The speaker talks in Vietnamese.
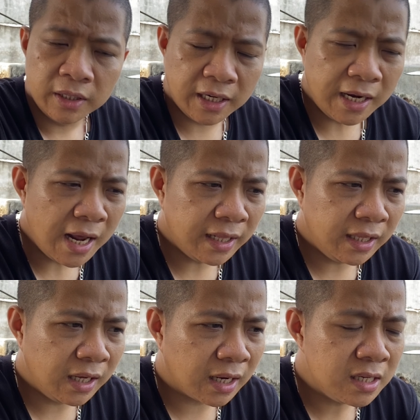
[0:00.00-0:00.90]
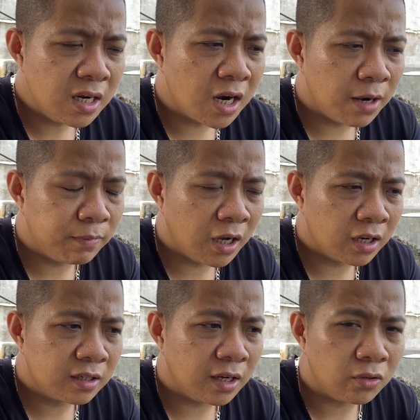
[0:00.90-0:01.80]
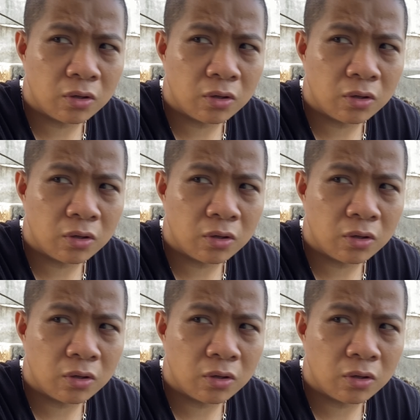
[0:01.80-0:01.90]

thì cái này thì cái trường hợp uh, cái,